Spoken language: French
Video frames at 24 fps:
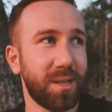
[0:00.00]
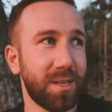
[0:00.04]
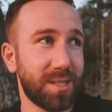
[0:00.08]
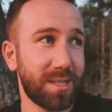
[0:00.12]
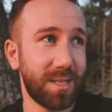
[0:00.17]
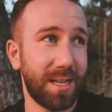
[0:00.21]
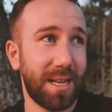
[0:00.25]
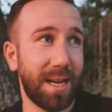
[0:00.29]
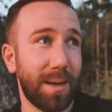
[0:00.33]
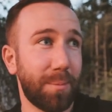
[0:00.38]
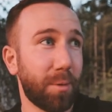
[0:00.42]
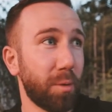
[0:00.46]

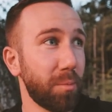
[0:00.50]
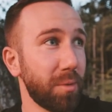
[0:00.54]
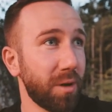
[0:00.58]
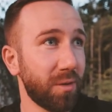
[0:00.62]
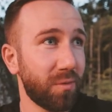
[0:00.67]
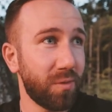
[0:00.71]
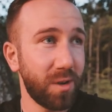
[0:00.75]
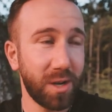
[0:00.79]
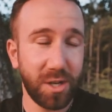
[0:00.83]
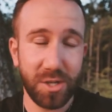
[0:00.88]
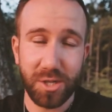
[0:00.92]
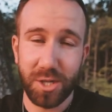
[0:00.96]
C'est la première
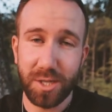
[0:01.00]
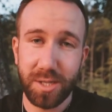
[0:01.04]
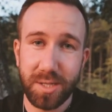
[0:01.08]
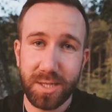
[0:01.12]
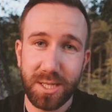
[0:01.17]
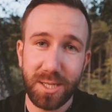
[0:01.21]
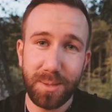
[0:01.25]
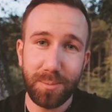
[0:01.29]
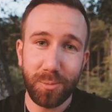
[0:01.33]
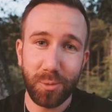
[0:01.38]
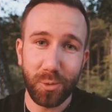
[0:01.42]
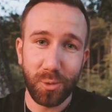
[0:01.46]
fois que j'ai une
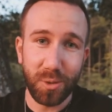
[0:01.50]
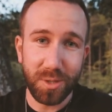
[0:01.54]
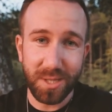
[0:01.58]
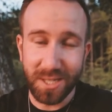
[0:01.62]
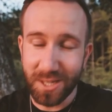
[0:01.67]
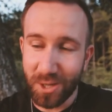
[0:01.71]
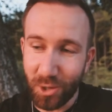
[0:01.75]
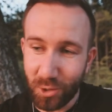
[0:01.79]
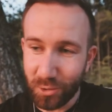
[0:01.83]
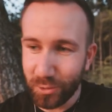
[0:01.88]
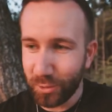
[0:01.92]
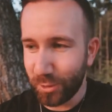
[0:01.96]
team aussi
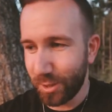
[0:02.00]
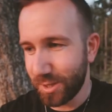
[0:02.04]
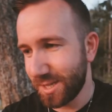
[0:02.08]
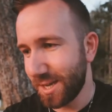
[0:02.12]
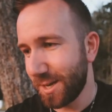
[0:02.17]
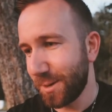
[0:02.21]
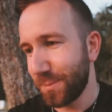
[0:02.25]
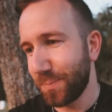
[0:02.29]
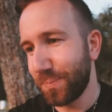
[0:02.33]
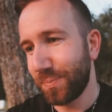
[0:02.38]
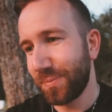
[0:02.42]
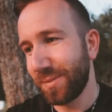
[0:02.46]
grande que
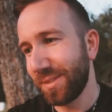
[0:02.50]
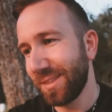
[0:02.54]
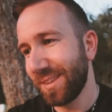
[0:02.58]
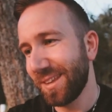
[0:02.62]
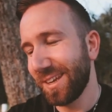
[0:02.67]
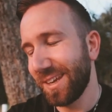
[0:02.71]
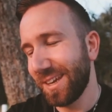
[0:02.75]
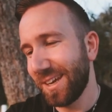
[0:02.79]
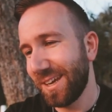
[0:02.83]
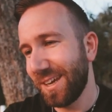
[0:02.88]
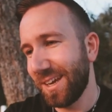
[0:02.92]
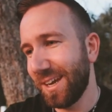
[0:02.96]
ça.
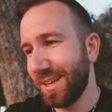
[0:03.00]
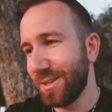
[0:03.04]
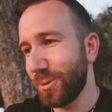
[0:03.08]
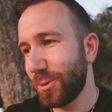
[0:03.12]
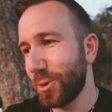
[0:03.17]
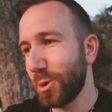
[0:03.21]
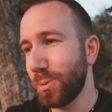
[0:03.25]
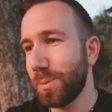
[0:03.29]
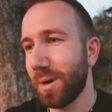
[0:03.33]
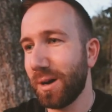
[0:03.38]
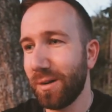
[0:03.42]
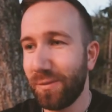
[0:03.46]
Et du
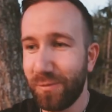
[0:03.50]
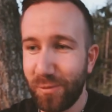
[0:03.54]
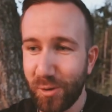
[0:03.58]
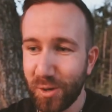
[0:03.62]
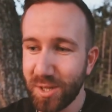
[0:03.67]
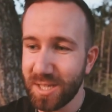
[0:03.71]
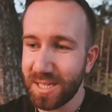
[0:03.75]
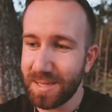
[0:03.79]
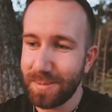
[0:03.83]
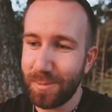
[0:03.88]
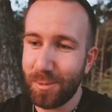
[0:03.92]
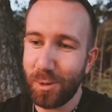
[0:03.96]
coup, bah
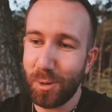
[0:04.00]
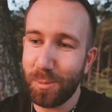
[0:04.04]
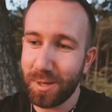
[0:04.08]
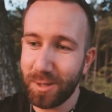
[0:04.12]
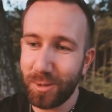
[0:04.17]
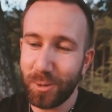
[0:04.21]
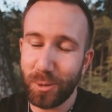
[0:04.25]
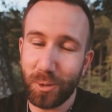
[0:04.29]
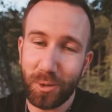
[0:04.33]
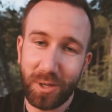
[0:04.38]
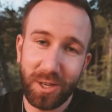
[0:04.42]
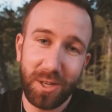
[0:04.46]
forcément,
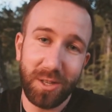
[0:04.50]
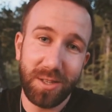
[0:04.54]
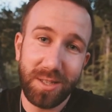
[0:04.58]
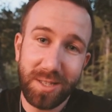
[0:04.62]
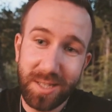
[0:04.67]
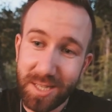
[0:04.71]
maintenant qu'il y a une